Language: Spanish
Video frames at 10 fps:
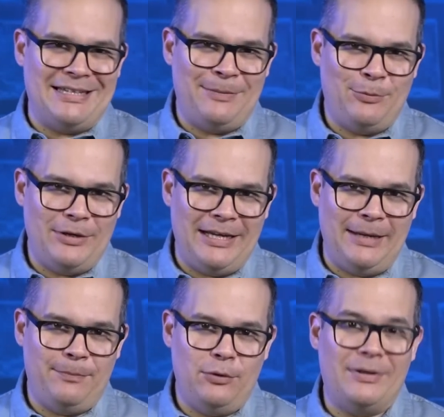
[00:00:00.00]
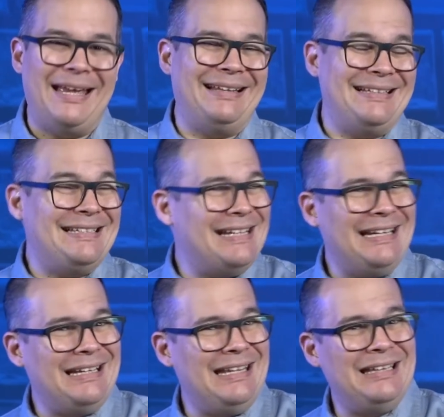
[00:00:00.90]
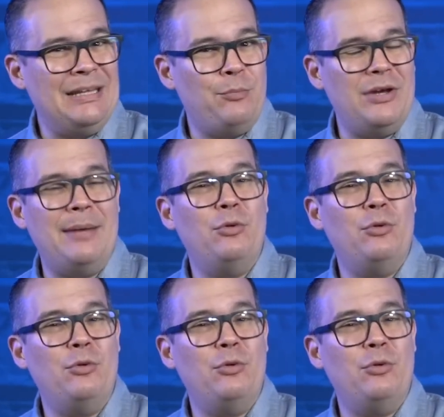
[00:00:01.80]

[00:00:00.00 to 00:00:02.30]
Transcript: ser, por ejemplo, que antes de que el cliente pueda